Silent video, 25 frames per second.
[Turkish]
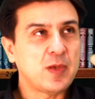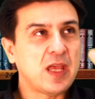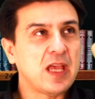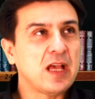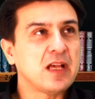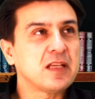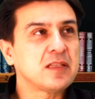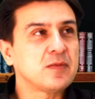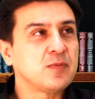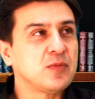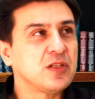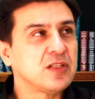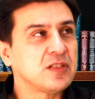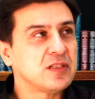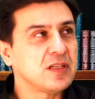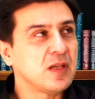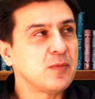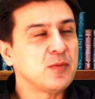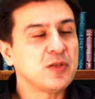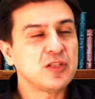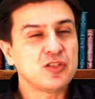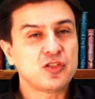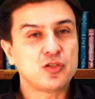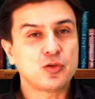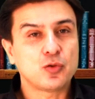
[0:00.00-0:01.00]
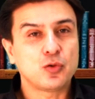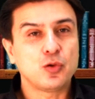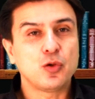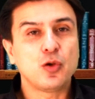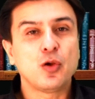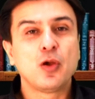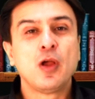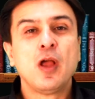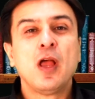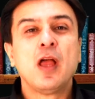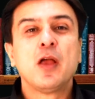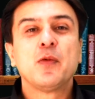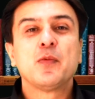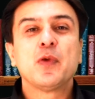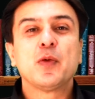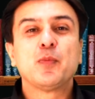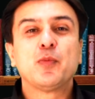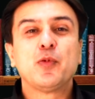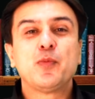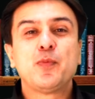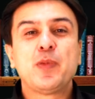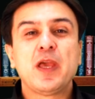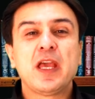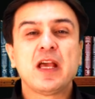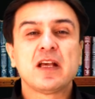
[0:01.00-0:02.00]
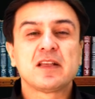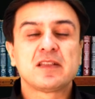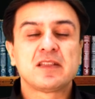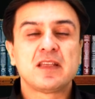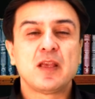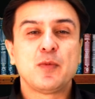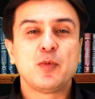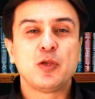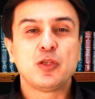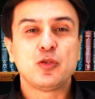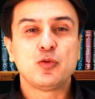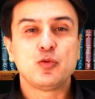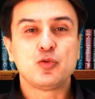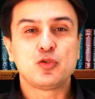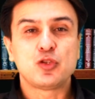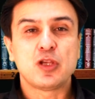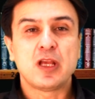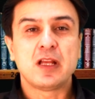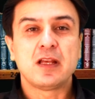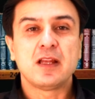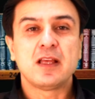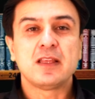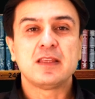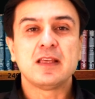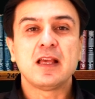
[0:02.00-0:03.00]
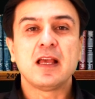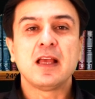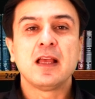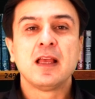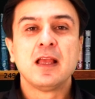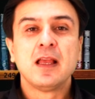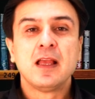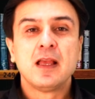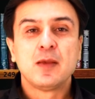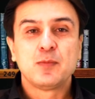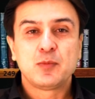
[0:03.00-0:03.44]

Beyaz bir zemin çıkıyor ve bu beyaz zeminin üzerine de